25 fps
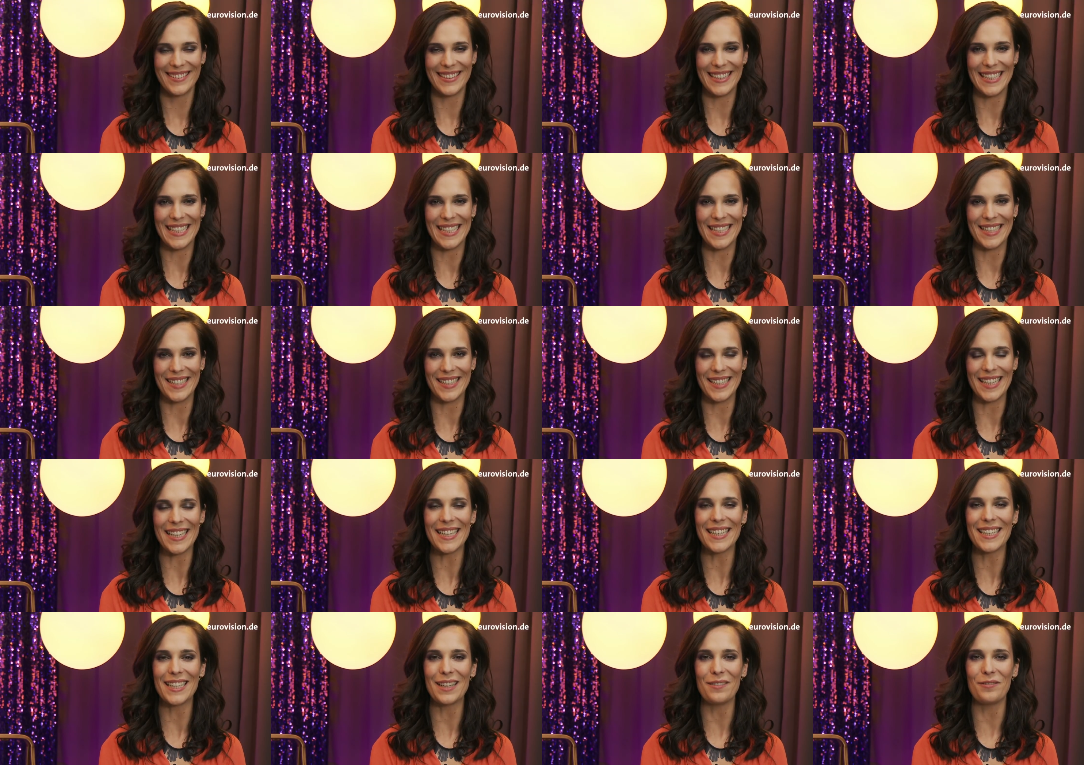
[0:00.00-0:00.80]
Die
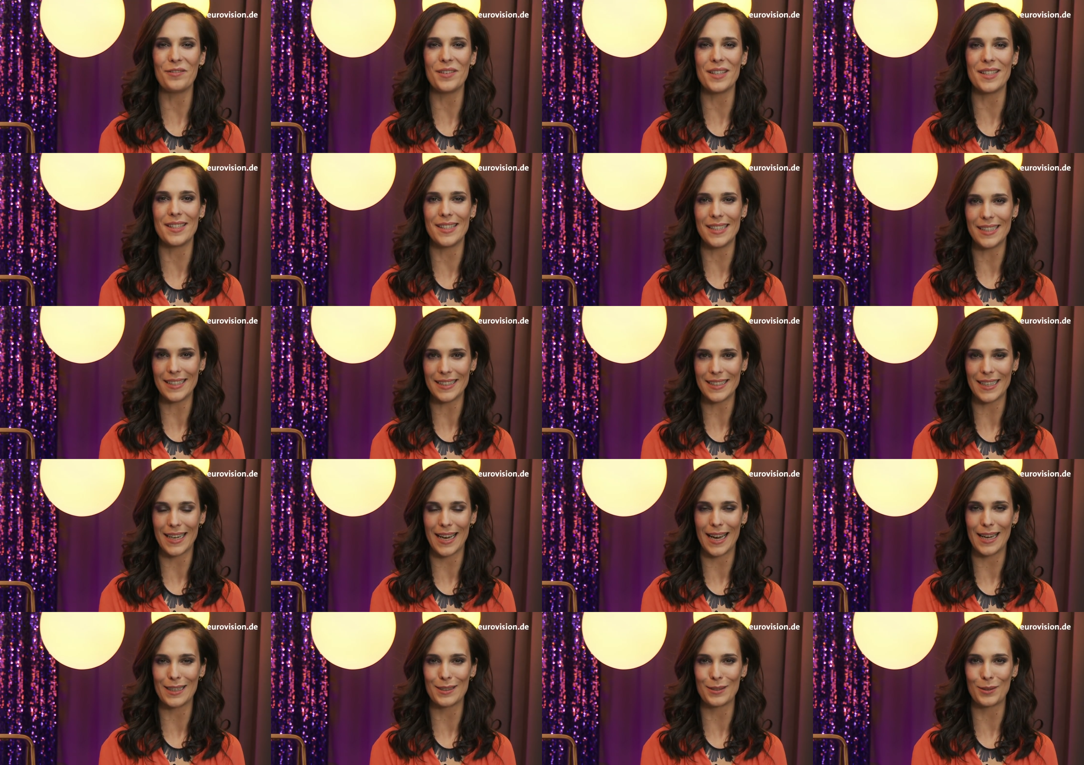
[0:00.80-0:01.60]
singende
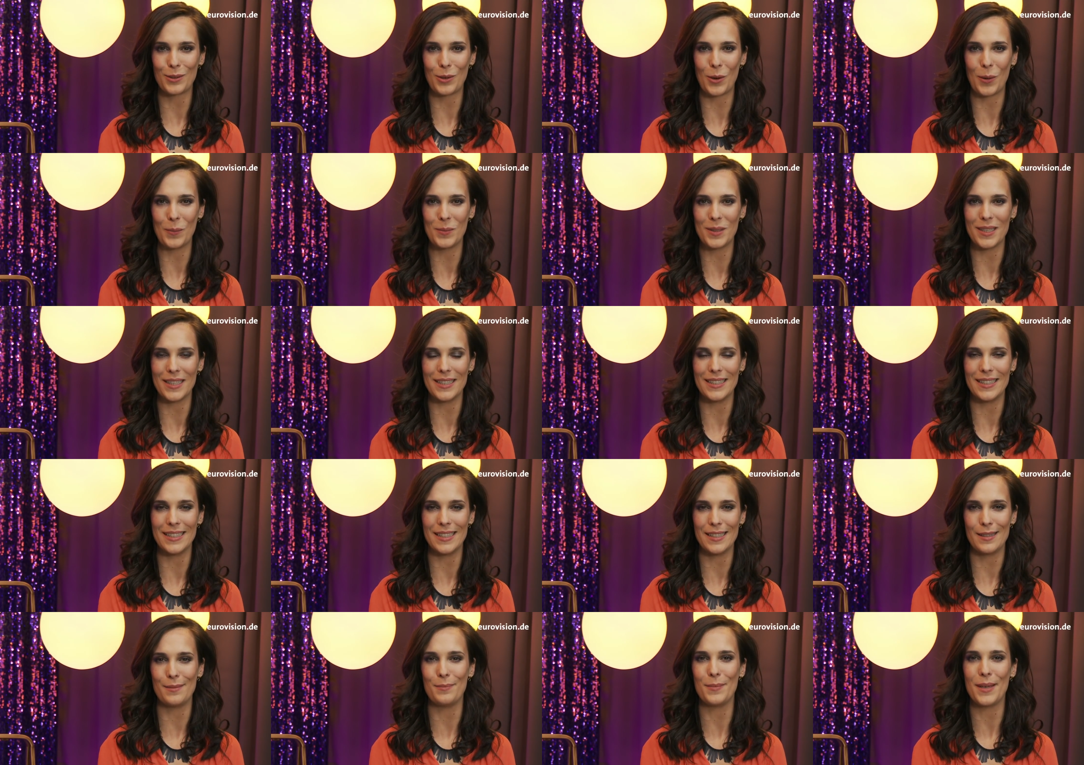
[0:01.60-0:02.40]
Visitenkarte kommt in
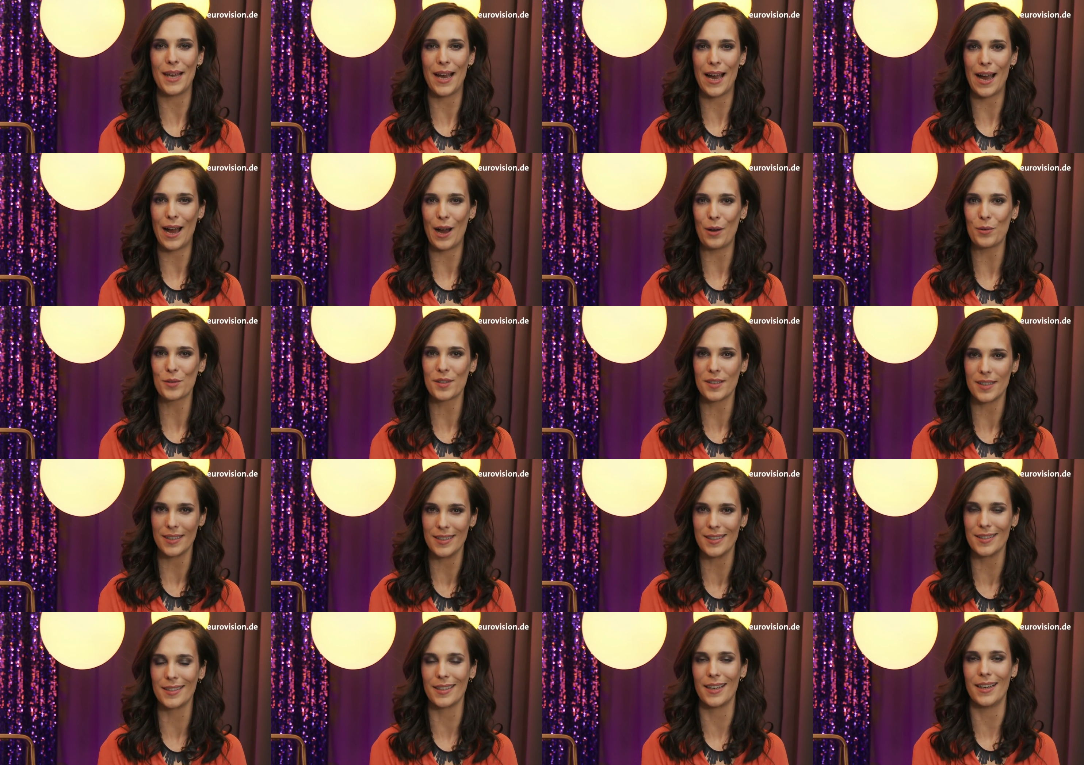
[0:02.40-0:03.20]
diesem Jahr aus
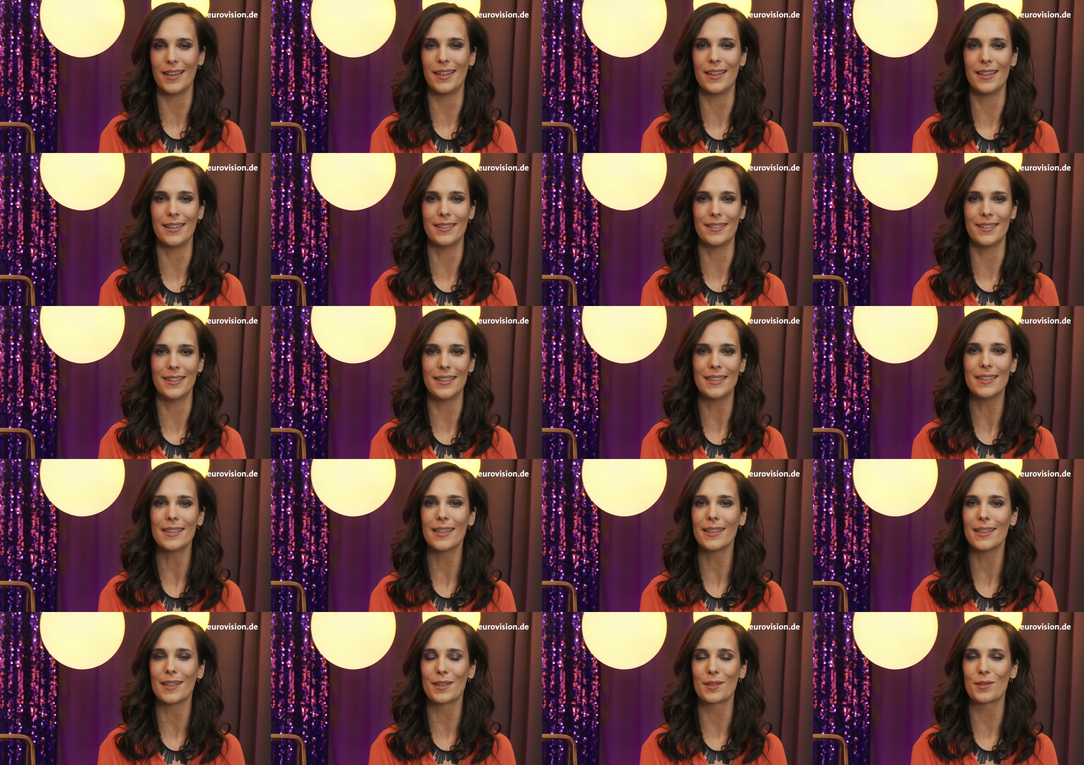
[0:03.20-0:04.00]
Israel.
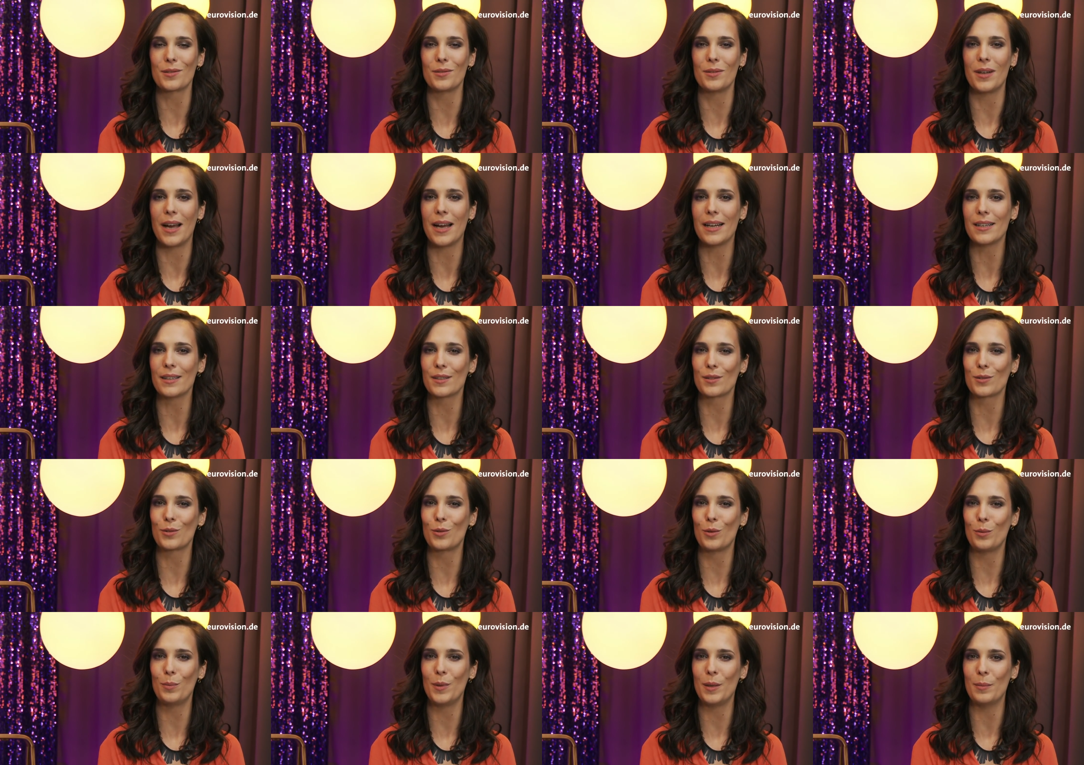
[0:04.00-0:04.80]
International ist
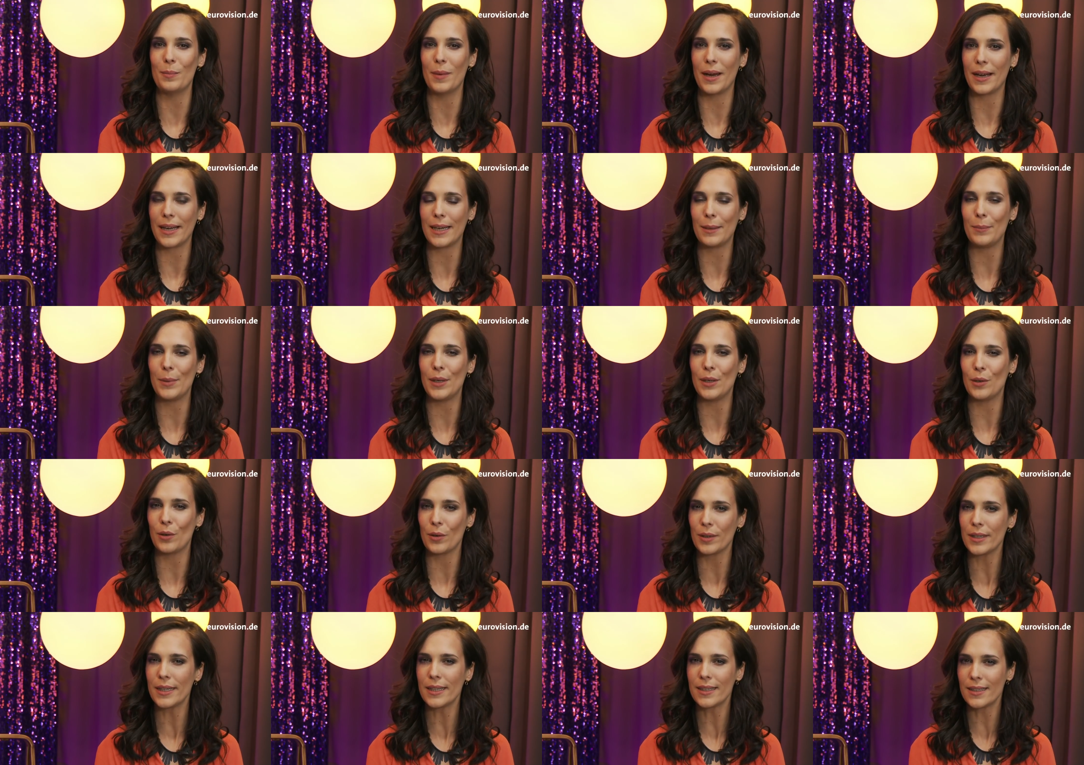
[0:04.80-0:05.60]
Kobi Marimi
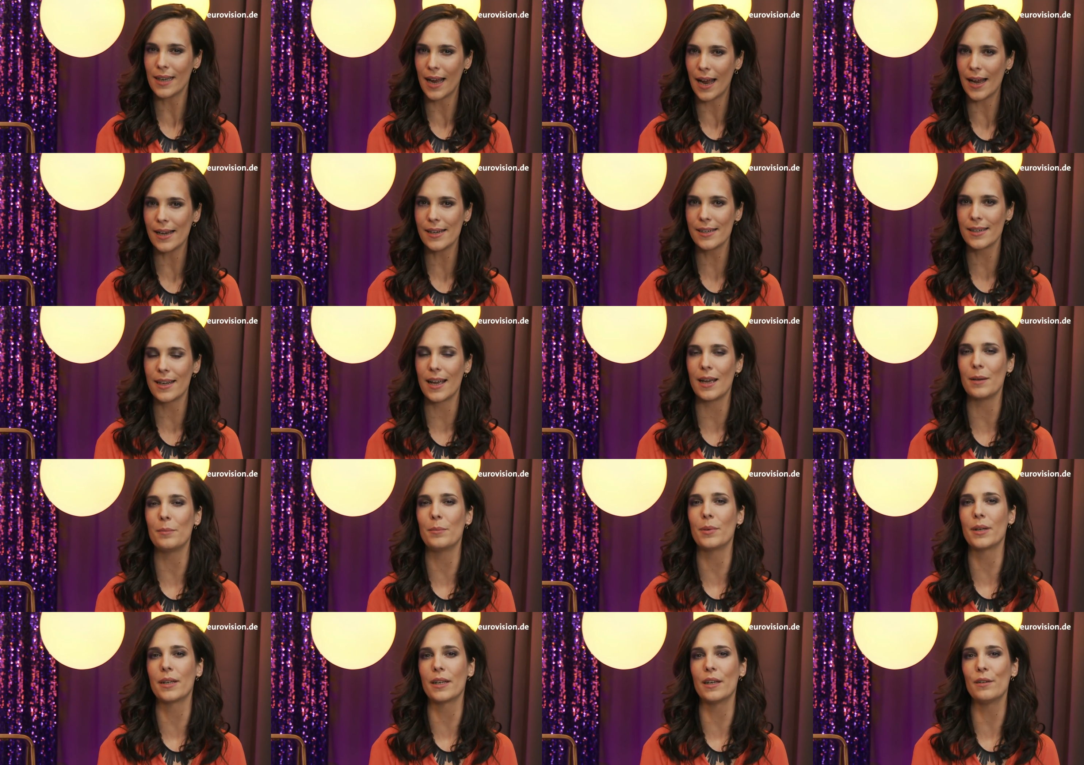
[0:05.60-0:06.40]
noch nicht allen
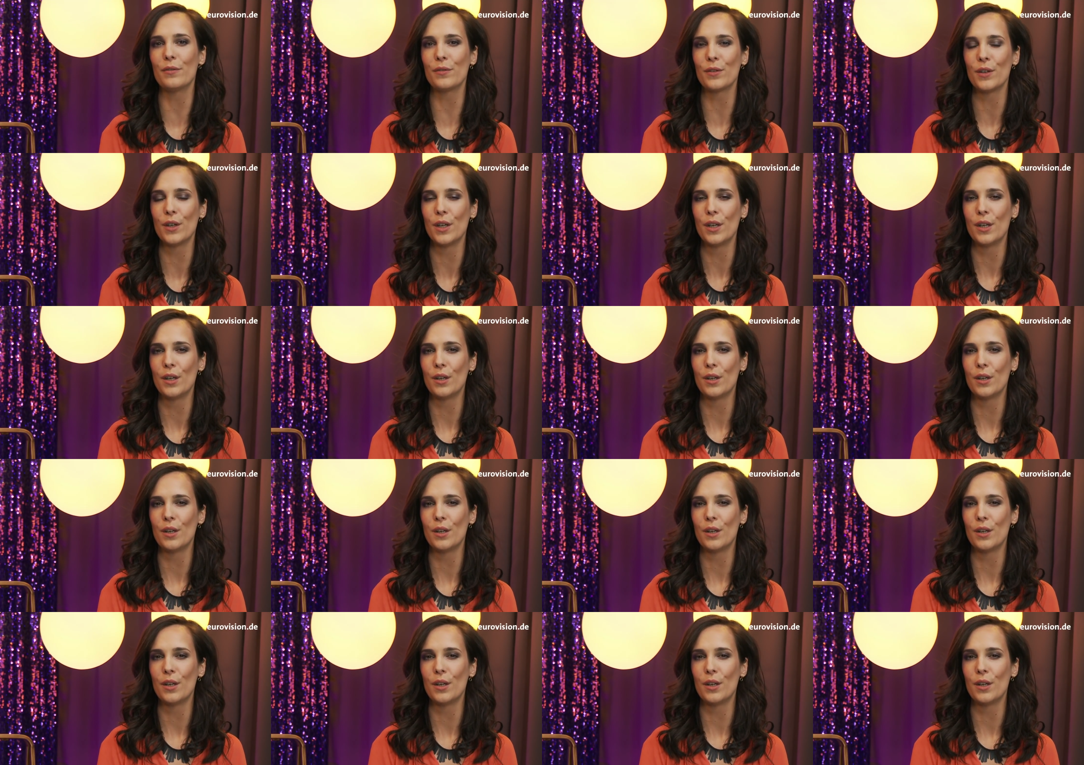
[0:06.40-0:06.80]
ein Begriff.